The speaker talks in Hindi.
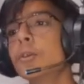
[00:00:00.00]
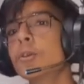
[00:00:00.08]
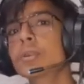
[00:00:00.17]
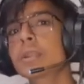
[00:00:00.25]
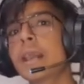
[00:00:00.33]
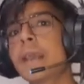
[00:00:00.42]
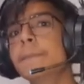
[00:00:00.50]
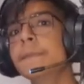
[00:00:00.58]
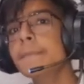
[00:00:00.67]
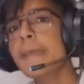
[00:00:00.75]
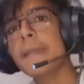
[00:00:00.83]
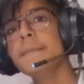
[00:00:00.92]
और अभी
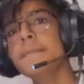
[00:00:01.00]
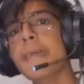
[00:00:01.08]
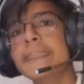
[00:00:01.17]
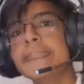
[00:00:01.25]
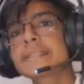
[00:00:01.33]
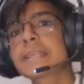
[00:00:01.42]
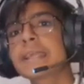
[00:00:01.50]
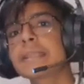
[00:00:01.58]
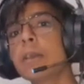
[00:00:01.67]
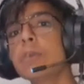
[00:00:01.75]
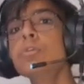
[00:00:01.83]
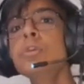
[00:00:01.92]
मैं भी मेहनत कर
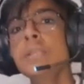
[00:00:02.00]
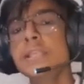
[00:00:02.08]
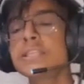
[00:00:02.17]
रहा हूँ